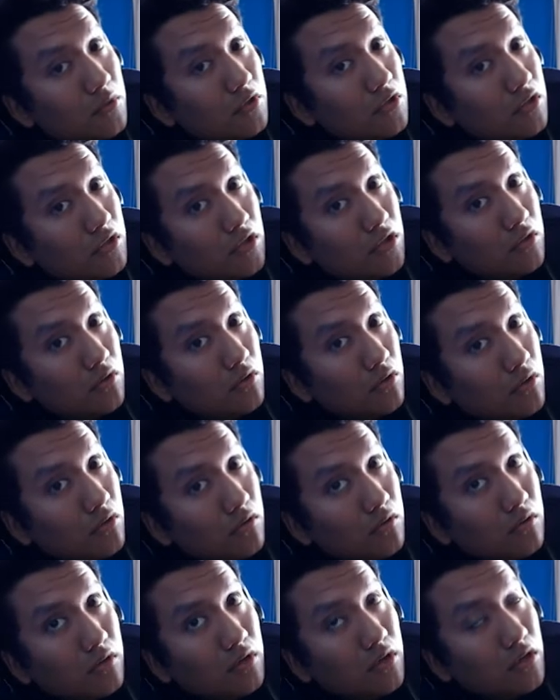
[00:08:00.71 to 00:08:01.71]

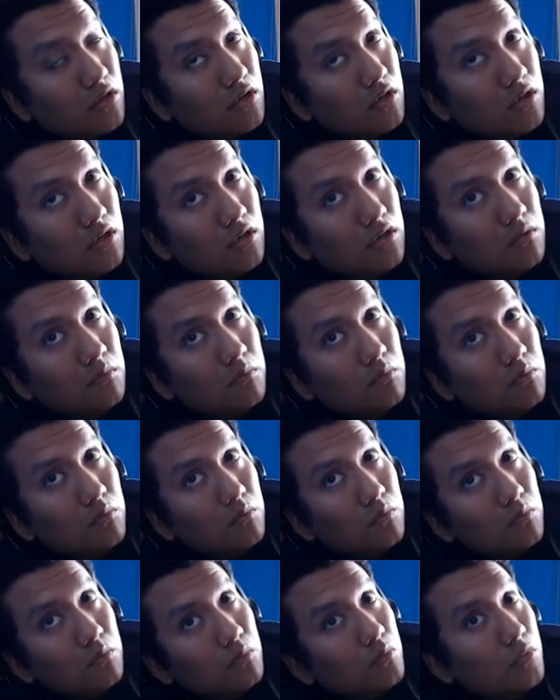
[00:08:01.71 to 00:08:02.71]
haciéndolo
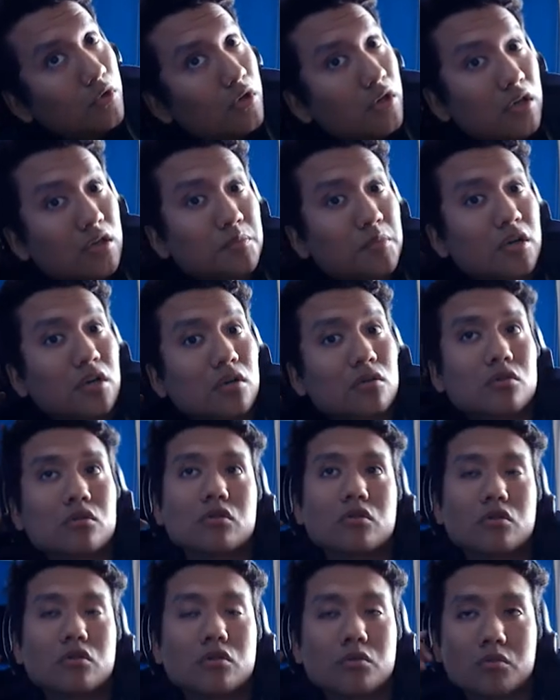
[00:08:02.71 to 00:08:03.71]
en
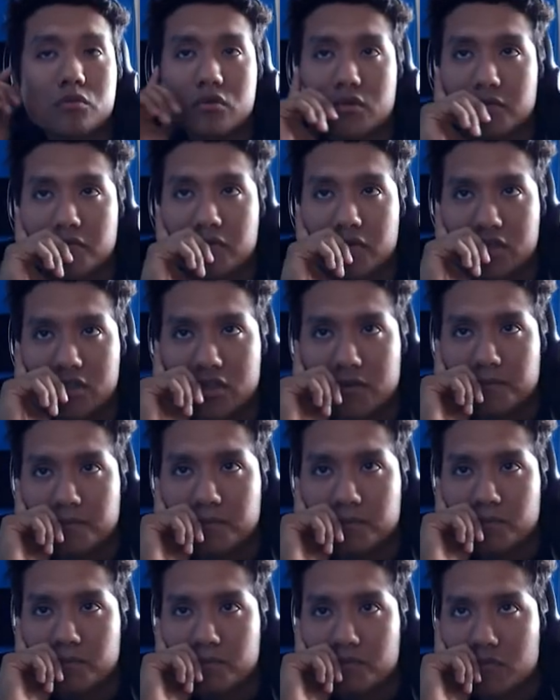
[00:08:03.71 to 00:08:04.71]
experto o muy difícil.
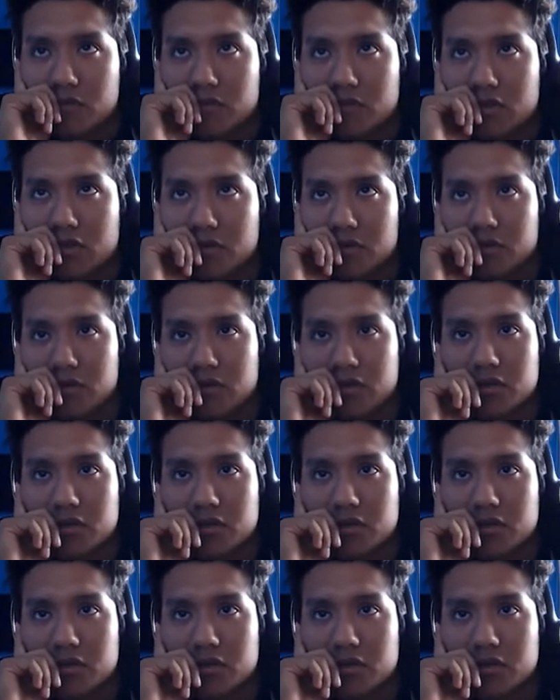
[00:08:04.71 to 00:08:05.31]
¿Ok?